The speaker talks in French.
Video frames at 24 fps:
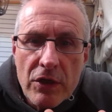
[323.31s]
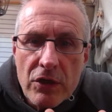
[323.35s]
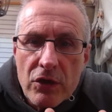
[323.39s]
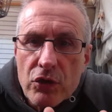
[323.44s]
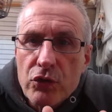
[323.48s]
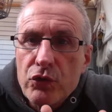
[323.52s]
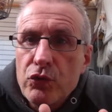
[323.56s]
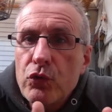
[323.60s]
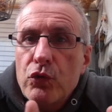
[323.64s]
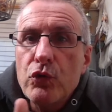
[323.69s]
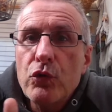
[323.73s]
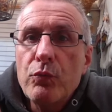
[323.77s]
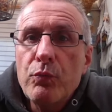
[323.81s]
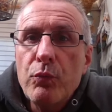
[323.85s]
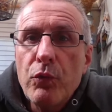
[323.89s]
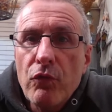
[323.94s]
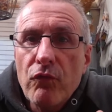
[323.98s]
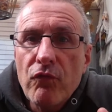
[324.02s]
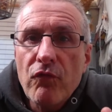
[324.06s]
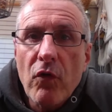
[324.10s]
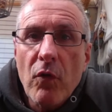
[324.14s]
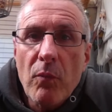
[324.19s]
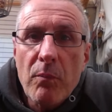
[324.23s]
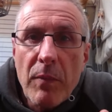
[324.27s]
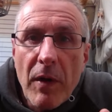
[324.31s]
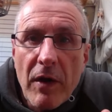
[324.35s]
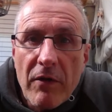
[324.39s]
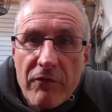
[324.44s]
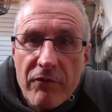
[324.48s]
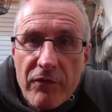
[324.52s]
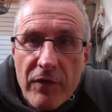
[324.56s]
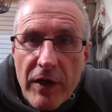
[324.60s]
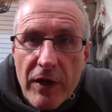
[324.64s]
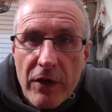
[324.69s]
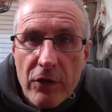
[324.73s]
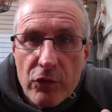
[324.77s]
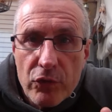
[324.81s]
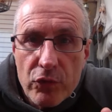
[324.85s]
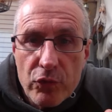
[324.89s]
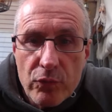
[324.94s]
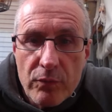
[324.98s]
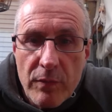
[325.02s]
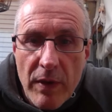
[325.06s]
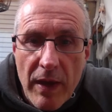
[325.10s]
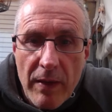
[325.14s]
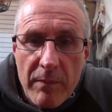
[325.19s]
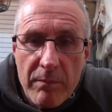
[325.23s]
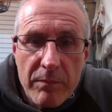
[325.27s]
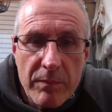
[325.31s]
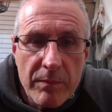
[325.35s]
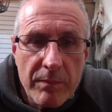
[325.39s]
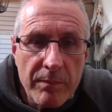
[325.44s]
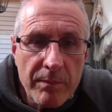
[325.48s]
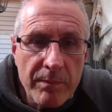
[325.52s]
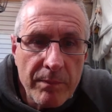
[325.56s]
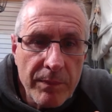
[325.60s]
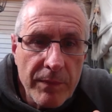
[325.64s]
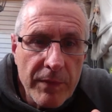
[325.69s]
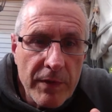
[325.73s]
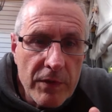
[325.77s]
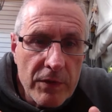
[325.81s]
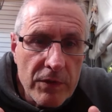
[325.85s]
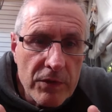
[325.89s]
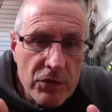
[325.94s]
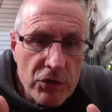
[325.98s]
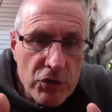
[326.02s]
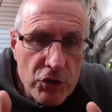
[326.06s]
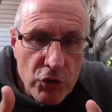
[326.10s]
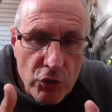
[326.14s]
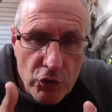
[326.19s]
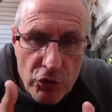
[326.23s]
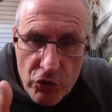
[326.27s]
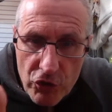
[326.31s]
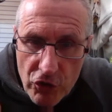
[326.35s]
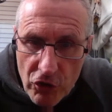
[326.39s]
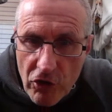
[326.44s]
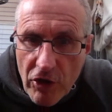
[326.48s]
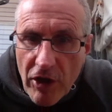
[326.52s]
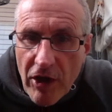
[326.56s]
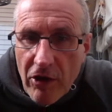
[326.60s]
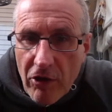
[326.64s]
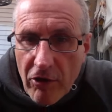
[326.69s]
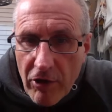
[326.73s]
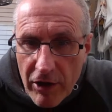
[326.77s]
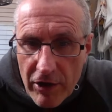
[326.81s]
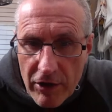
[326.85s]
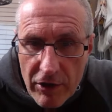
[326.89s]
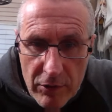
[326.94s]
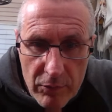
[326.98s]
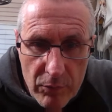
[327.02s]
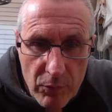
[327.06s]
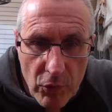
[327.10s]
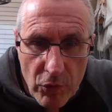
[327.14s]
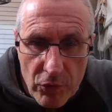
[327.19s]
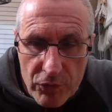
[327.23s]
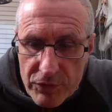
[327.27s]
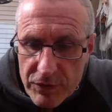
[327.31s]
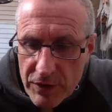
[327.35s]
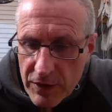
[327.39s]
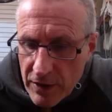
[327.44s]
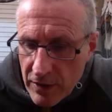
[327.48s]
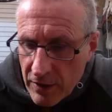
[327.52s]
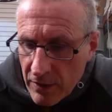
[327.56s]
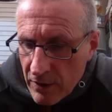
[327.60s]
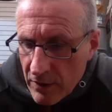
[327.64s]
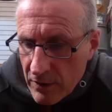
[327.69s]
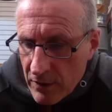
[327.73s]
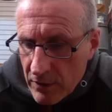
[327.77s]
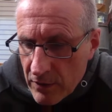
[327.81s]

que nous ne pouvons pas faire nous-mêmes, sont très réglementés.